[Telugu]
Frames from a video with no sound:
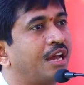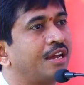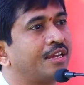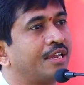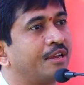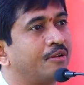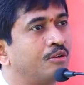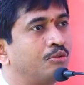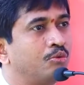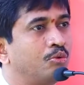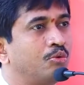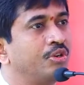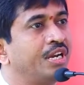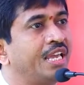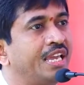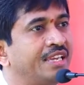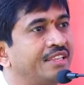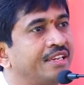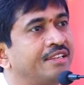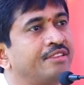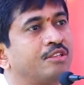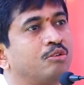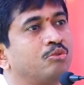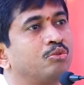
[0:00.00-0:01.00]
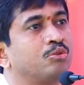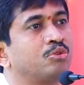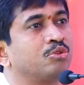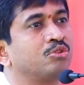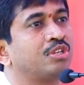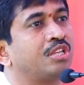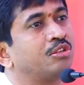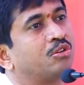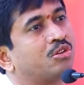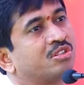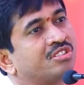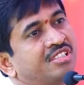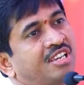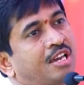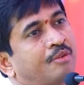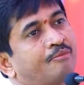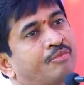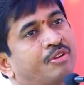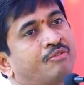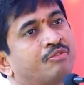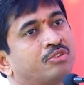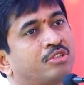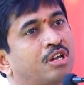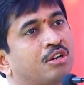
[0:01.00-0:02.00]
తాగే గుండె ఏదైతే ఉంటుందో అది ఒక
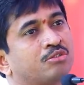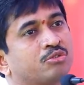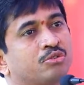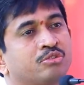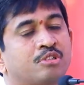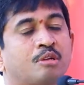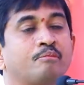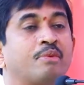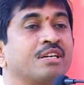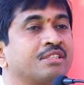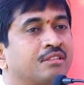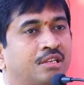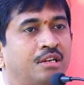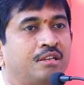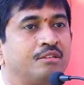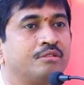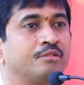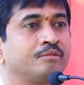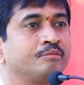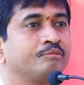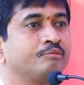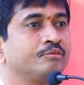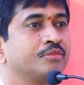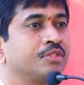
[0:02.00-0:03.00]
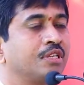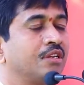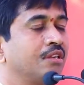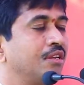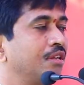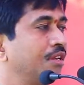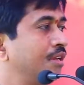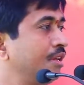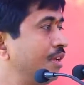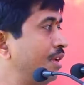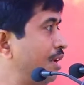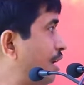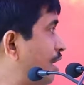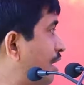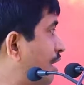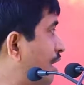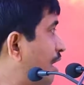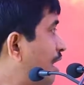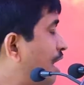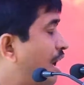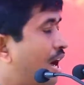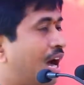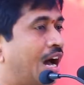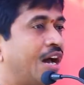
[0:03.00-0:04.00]
సిఆర్పిఎఫ్ తాకుతుందని మాకు తెలియదు
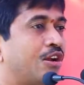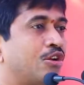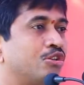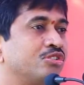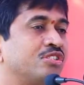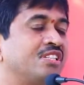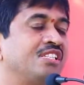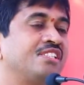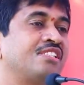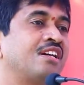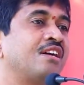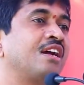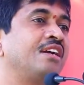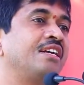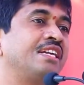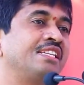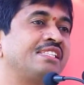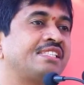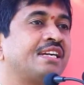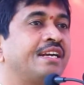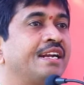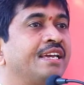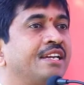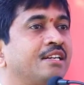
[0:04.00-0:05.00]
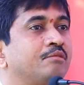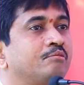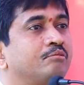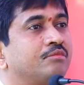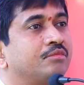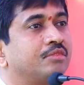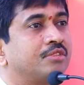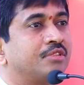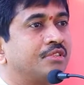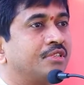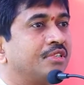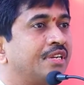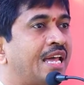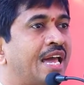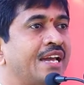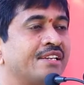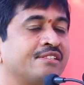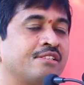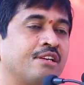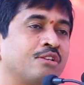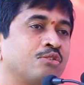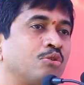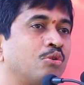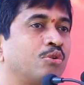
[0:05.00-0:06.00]
ఆ రోజు నిజంగా డిసైడ్ అయ్యాం
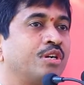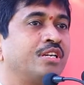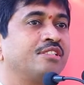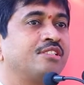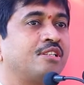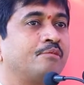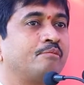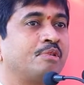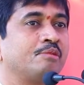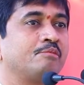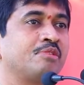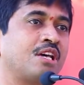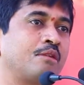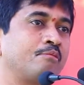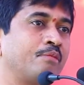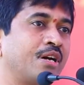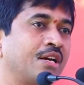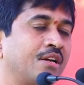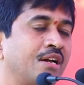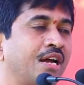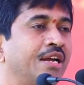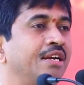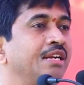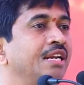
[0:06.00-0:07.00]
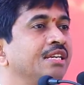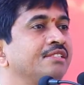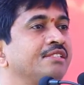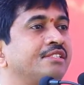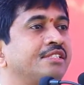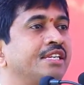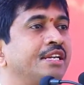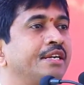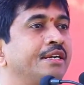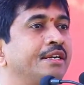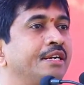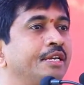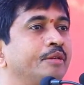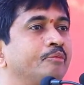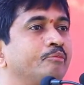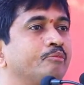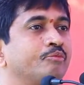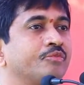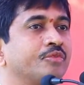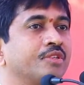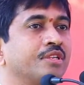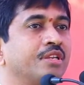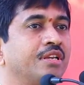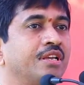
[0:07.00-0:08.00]
నాయక్ సార్తో ఒకటే చెప్పాను సార్ మా గైడ్లైన్స్ చేయండి
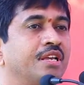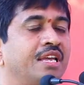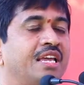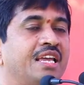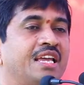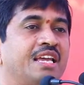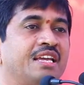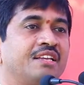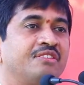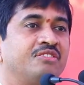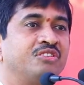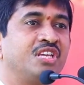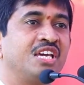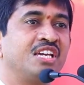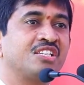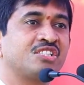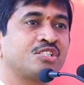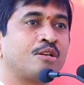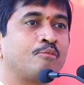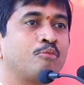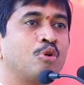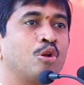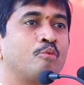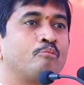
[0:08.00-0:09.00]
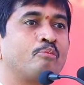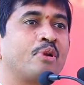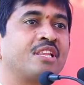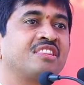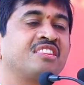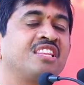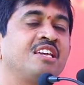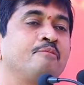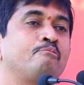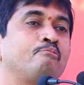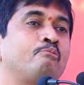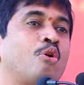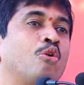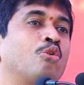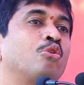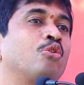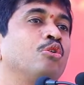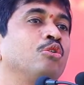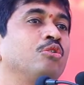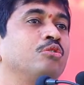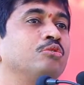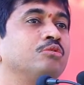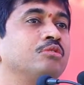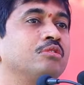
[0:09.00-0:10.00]
దేశంలో ప్రతి
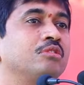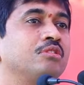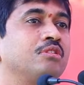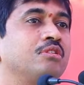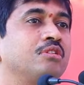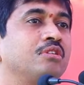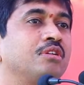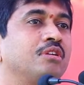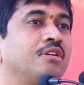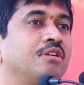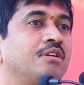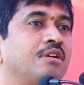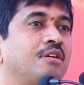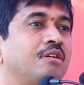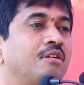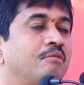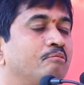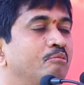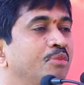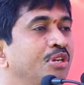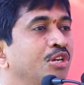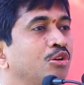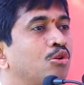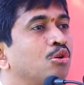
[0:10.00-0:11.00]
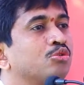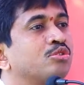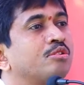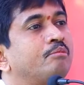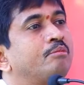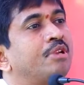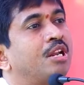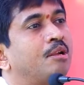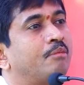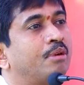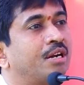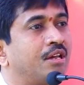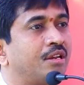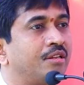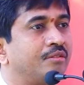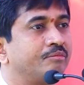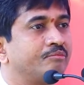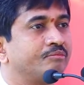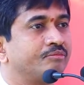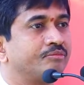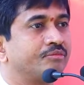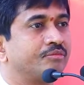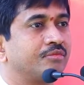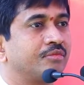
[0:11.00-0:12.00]
పౌరుడు మీకోసం నిలబడాలి
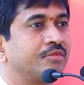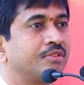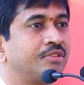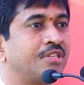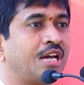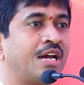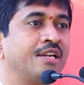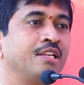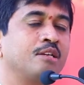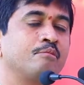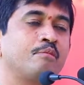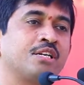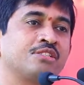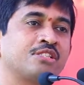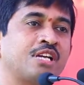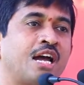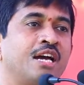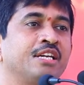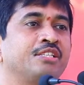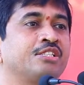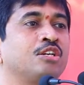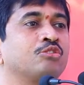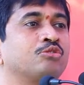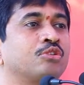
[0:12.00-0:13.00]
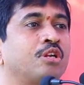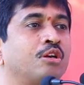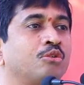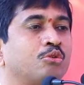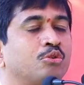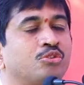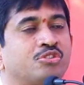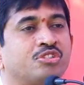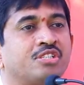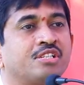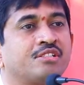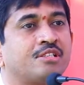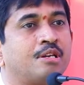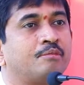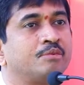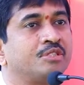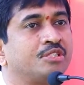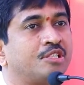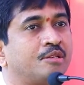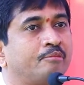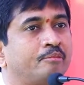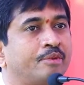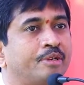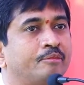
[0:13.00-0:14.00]
దానికి మా శాయశక్తుల కృషి
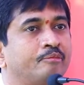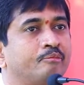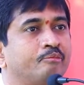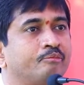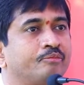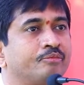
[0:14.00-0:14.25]
చేస్తామని చెప్పాం